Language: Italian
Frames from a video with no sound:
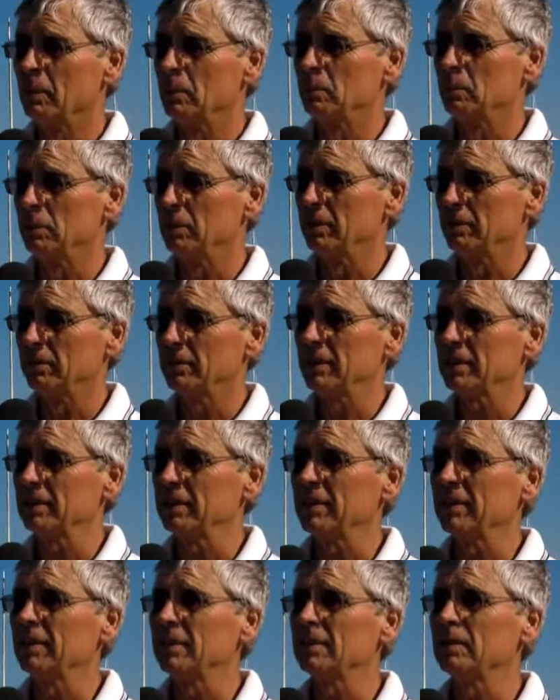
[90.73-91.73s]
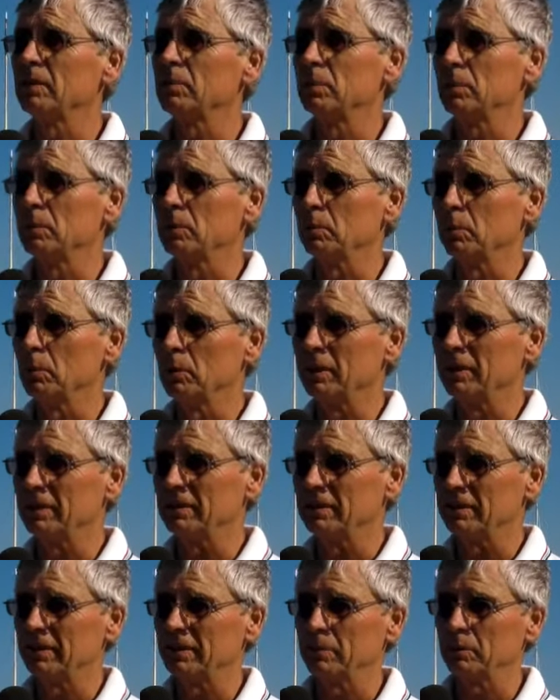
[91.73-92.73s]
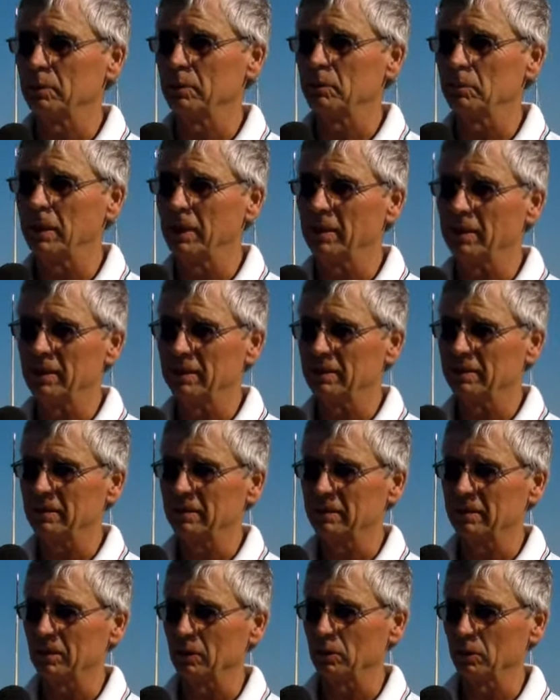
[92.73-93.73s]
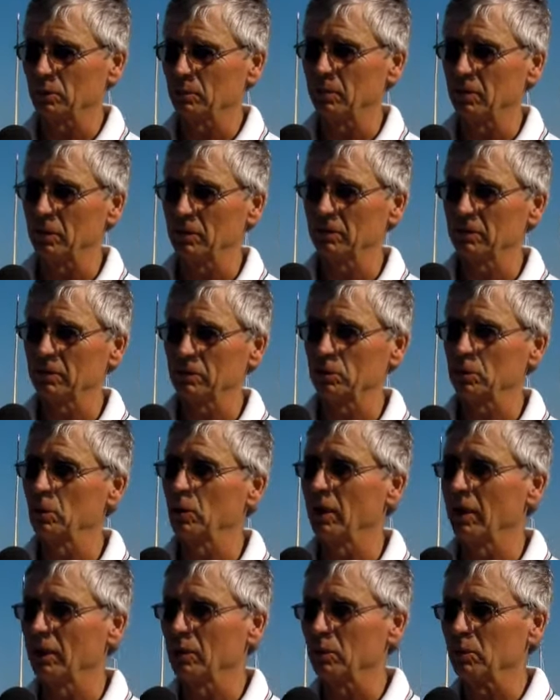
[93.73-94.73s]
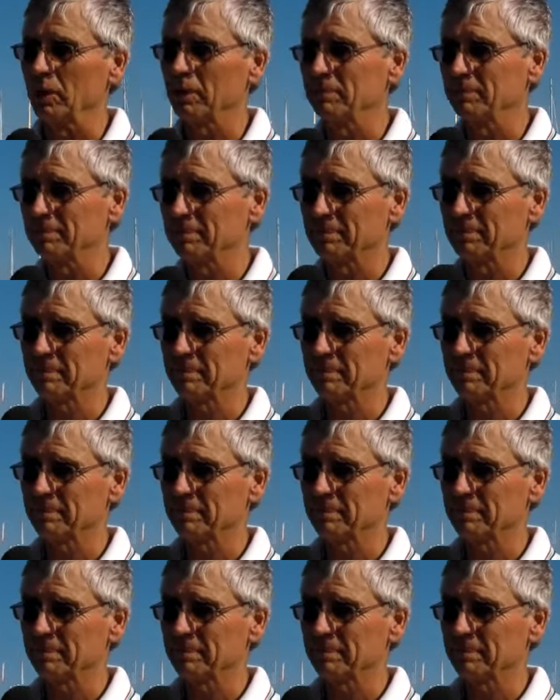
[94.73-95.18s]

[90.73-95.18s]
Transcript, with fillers: più divertente, più pulita, più bella de, dello sport sull'acqua